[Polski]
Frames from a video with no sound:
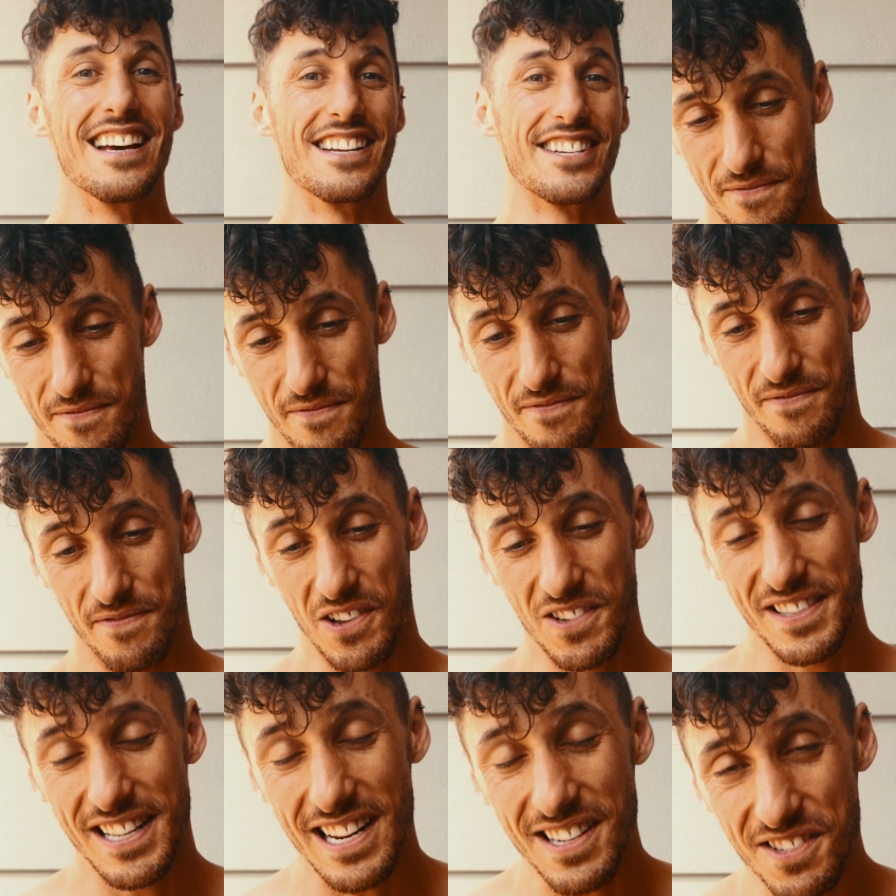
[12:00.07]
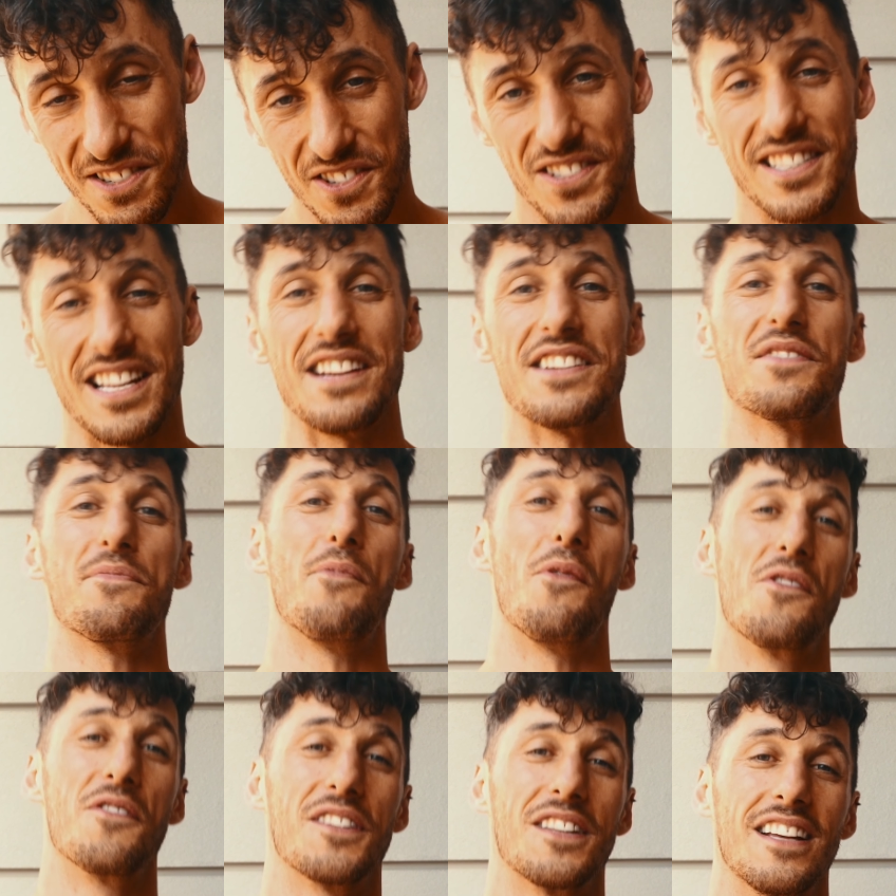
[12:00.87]
że od razu dostaniesz
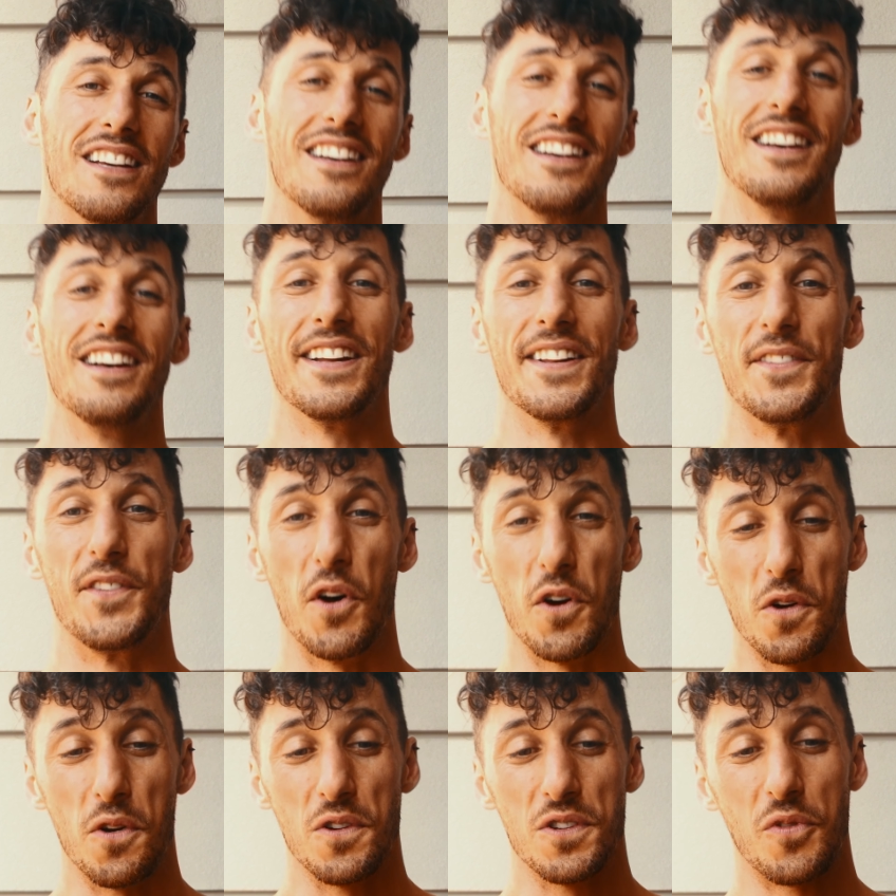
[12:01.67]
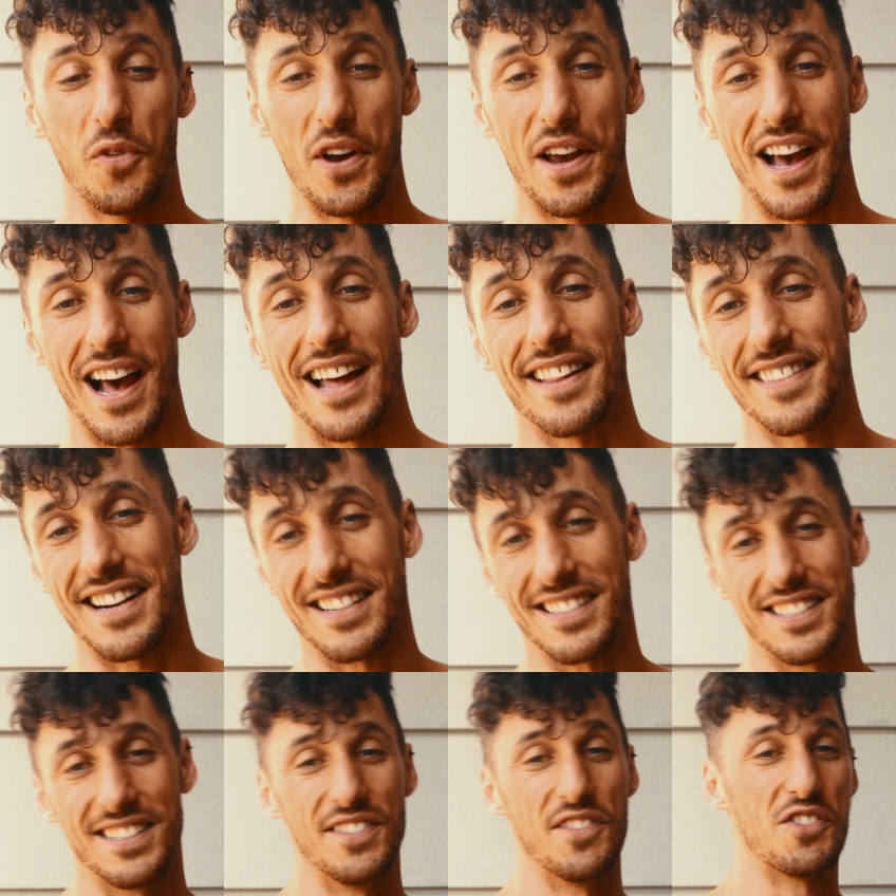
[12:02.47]
punkty do swojej
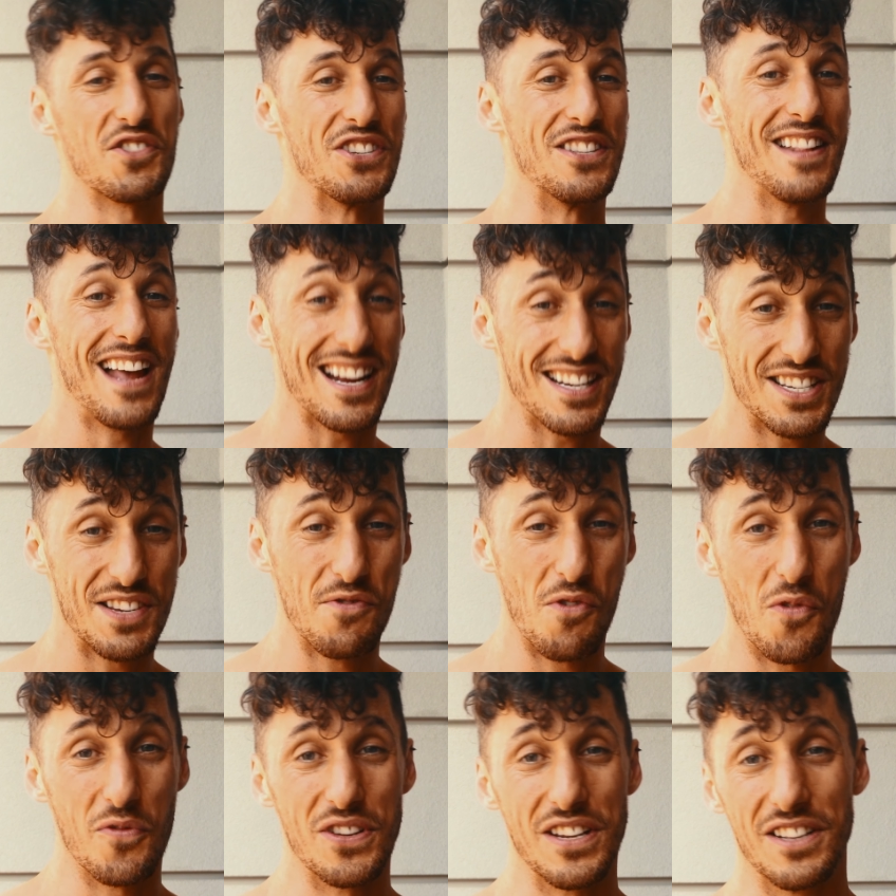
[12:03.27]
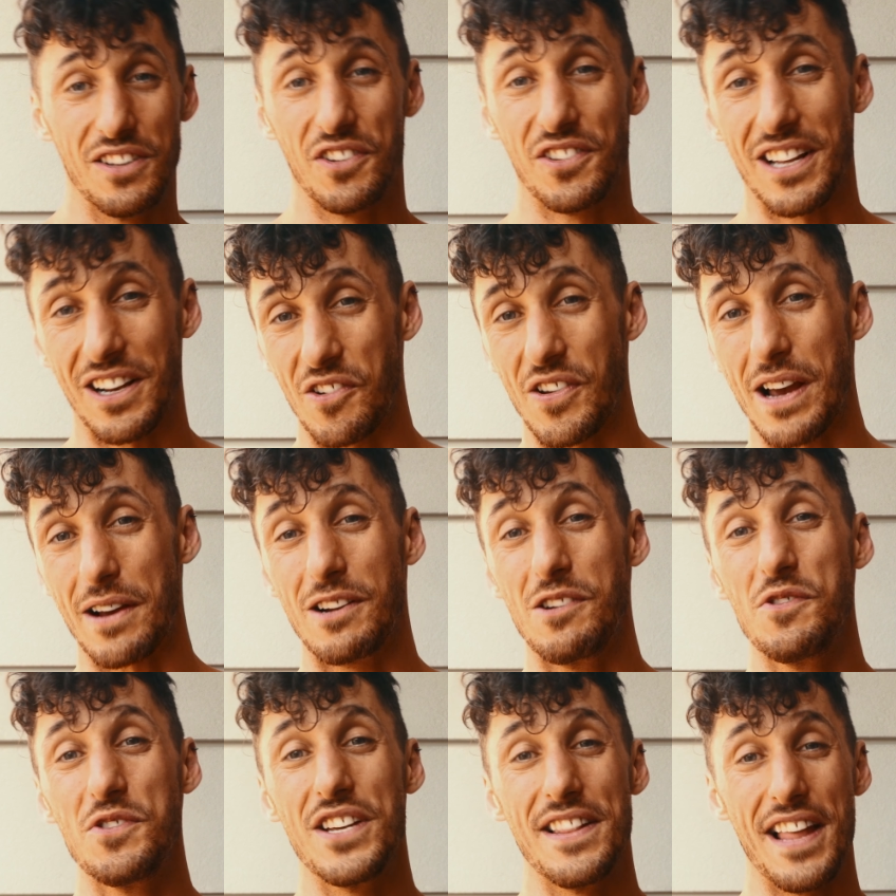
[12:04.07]
atrakcyjności na siłowni, do tego, jak
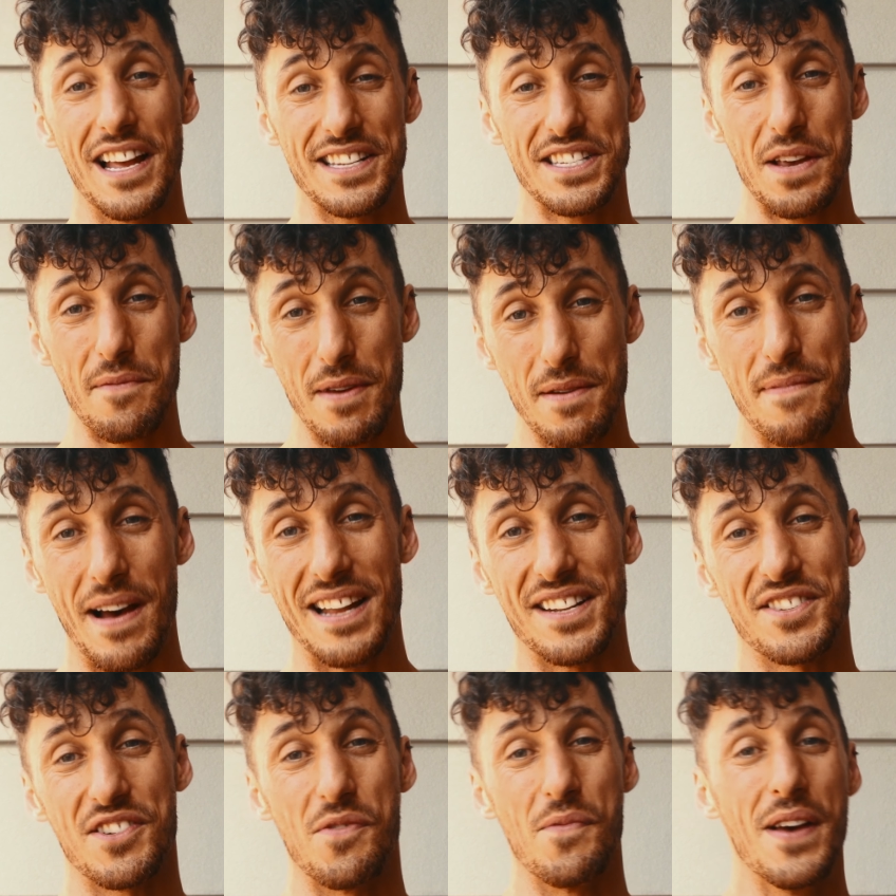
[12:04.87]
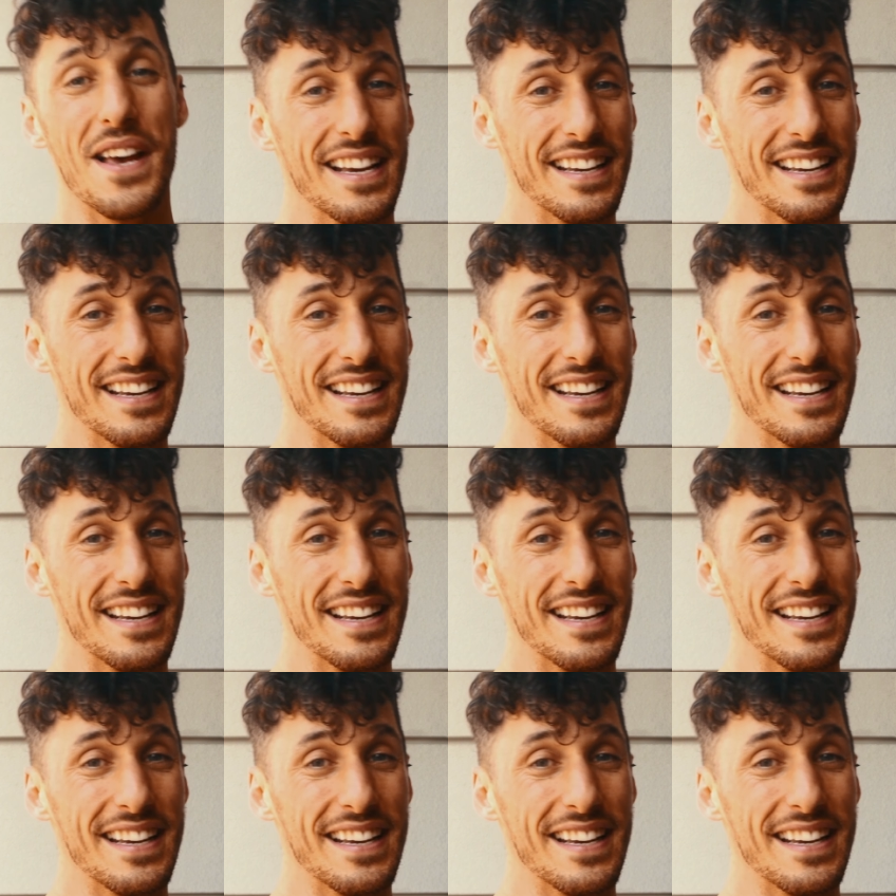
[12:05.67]
ludzie na Ciebie patrzą,